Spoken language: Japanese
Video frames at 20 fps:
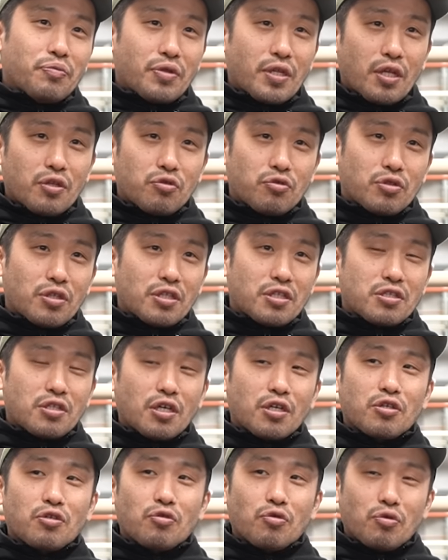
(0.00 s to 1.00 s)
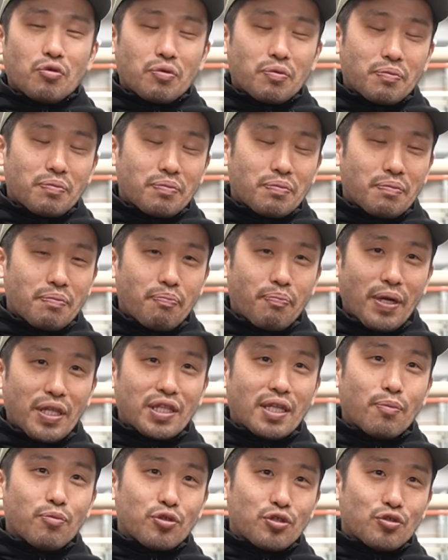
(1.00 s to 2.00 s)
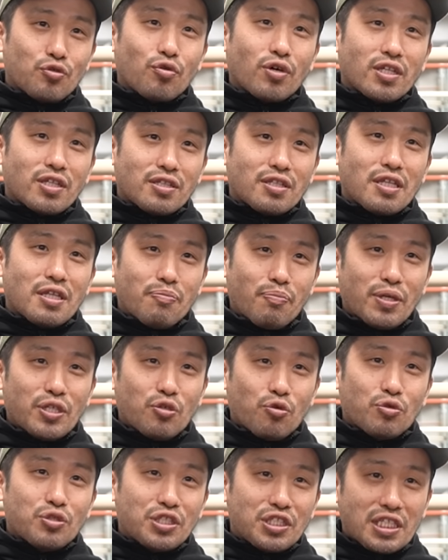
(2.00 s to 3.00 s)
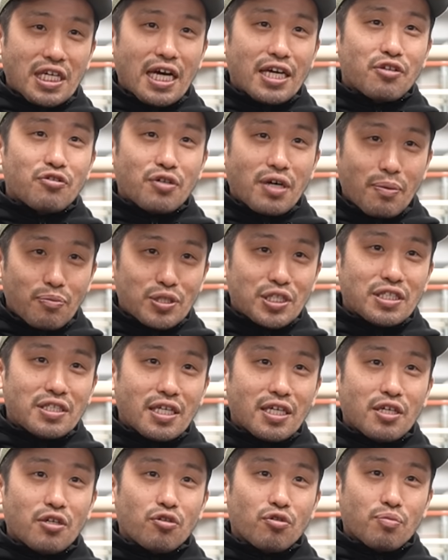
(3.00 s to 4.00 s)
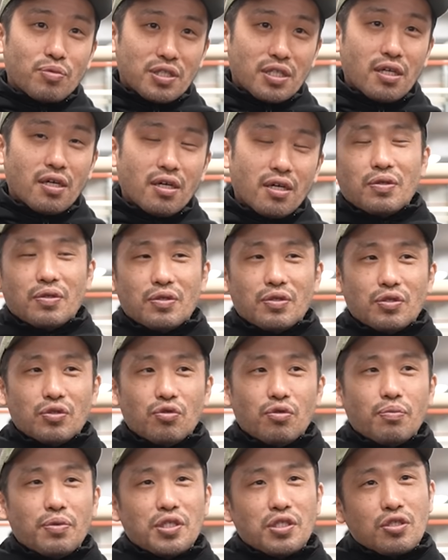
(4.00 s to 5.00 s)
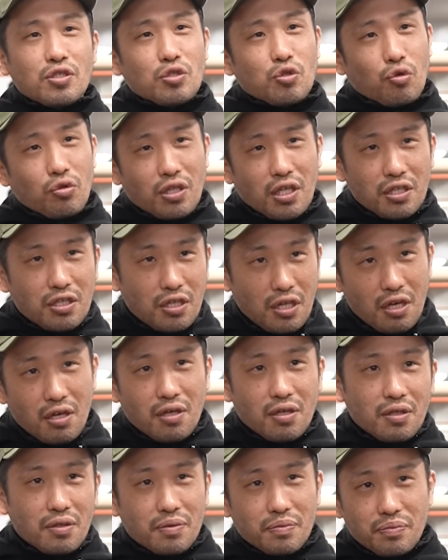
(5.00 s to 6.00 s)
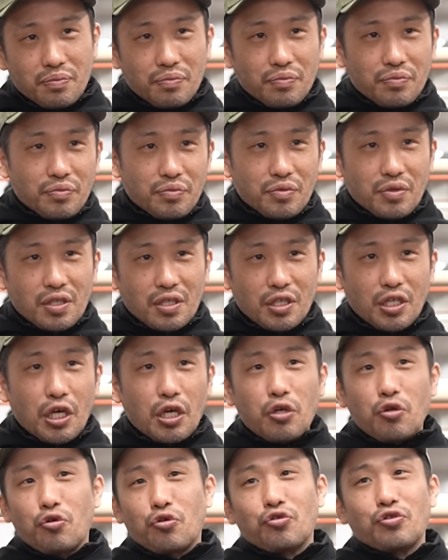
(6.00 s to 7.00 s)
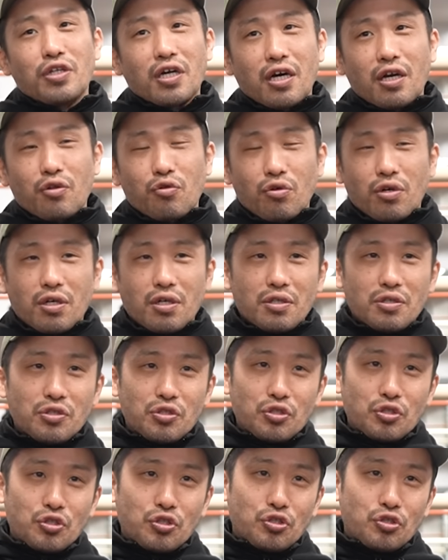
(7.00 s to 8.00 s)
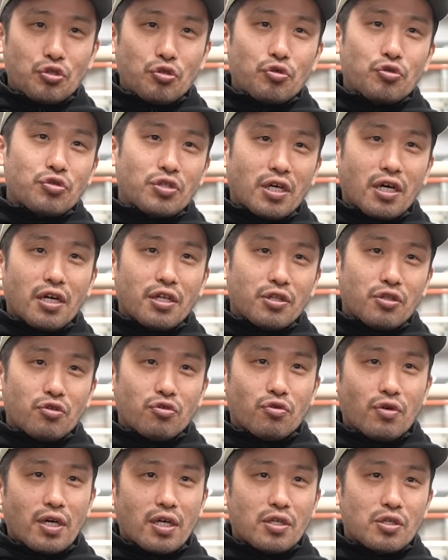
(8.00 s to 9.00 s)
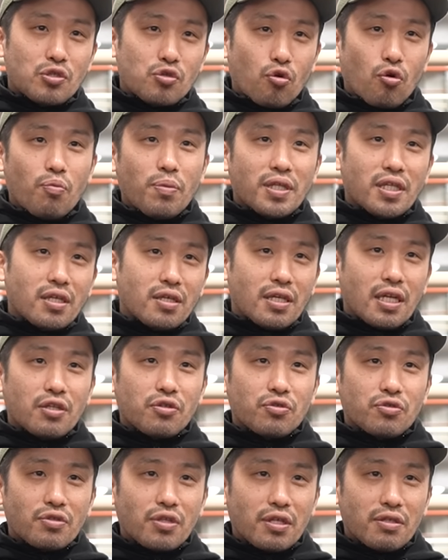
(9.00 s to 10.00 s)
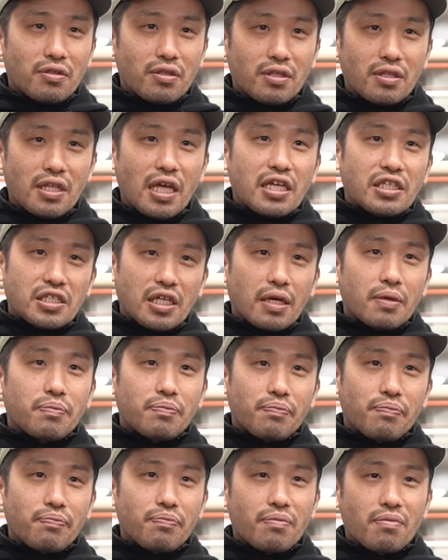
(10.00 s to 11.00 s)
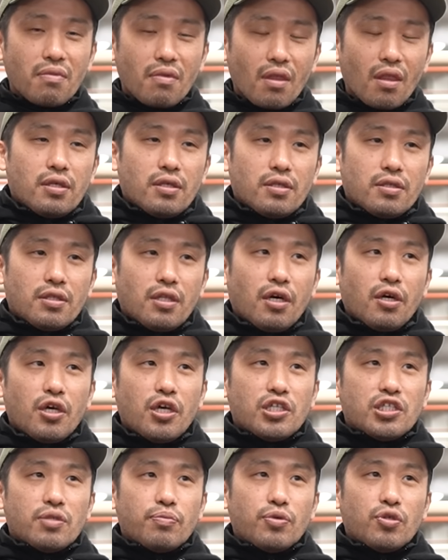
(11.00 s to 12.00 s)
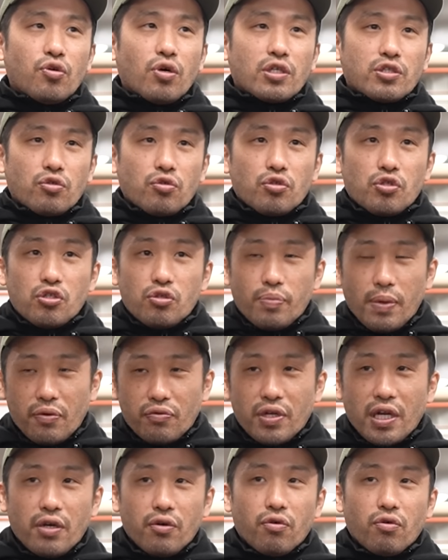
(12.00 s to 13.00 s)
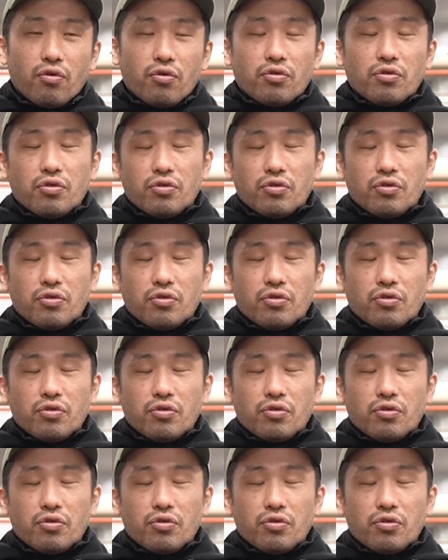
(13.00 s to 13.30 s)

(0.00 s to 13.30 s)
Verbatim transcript: なんて言ったってさっきのバンタム級とかって、まあ、日本人に限るかもしれないけれどもさ、それ別にそんなにね、うん、軽量級だからとか中量級だからっていうのはそこまでなんていうんだないじゃん、はい、だから HBO がそのスーパーフライを